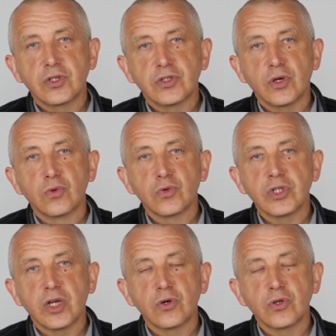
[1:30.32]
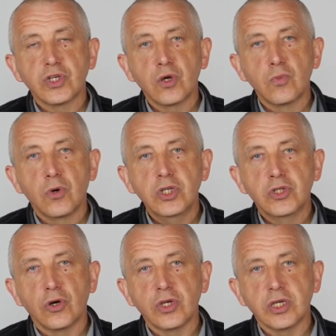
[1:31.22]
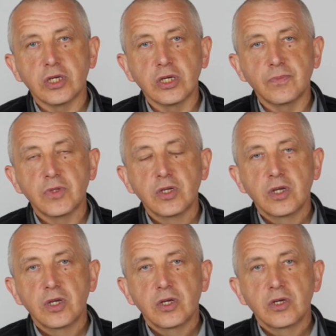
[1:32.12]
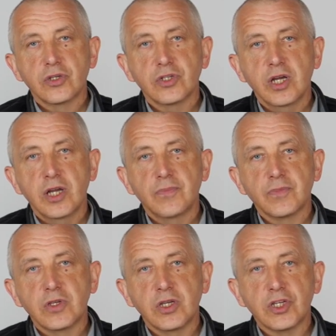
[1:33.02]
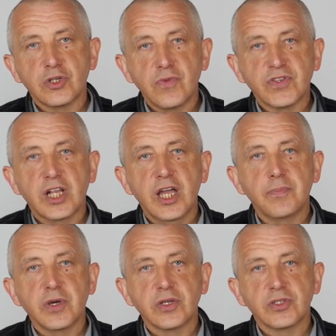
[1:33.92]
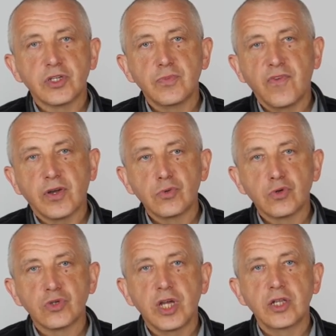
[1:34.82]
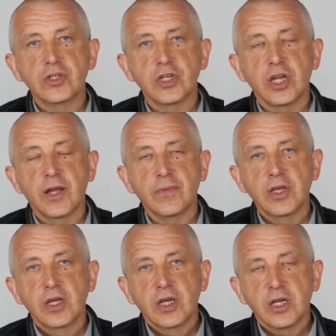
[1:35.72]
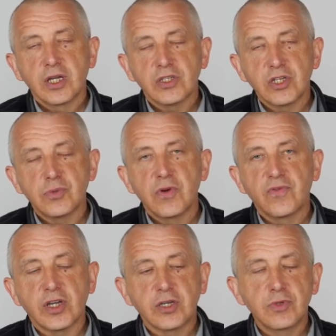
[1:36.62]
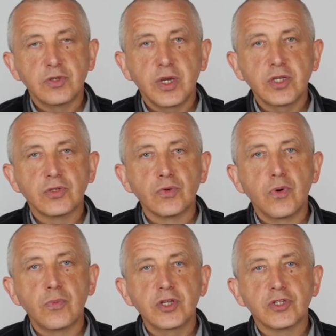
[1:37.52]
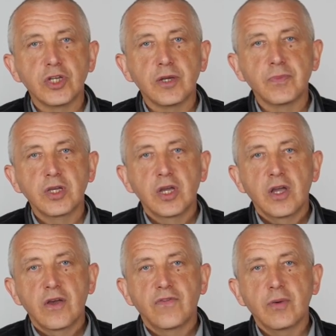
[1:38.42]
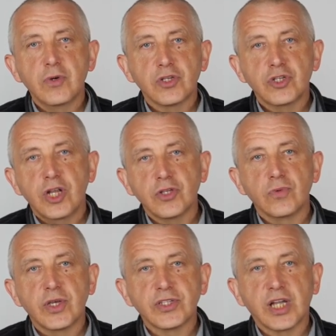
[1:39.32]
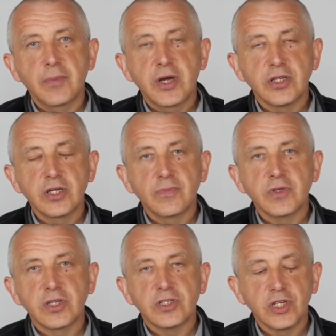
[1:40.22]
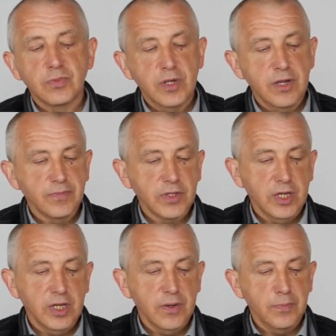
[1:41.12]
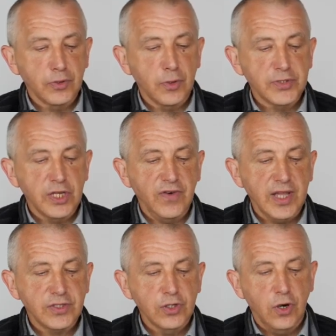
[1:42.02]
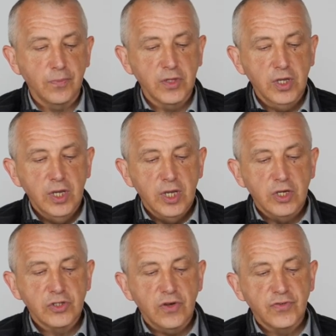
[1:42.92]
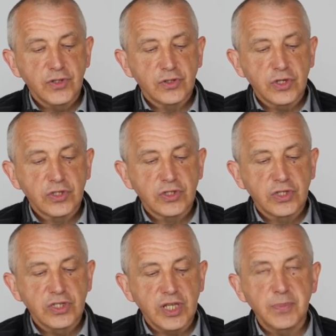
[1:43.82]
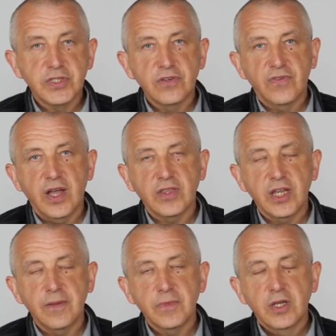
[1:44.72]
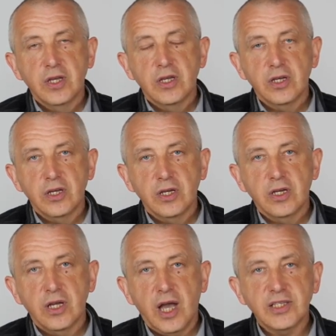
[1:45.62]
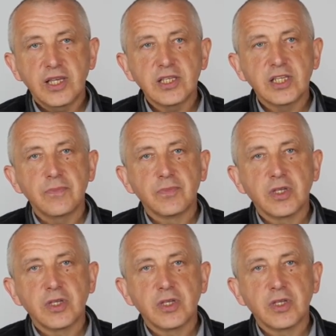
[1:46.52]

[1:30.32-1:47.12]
są różnego rodzaju monitoringi że jesteśmy w sklepie, jesteśmy w jakimś urzędzie, jesteśmy w jakimś miejscu publicznym. Wiemy, że śledzą nas kamery, jesteśmy e, pod obserwacją, że wszystko jest zapisywane, e, a zarazem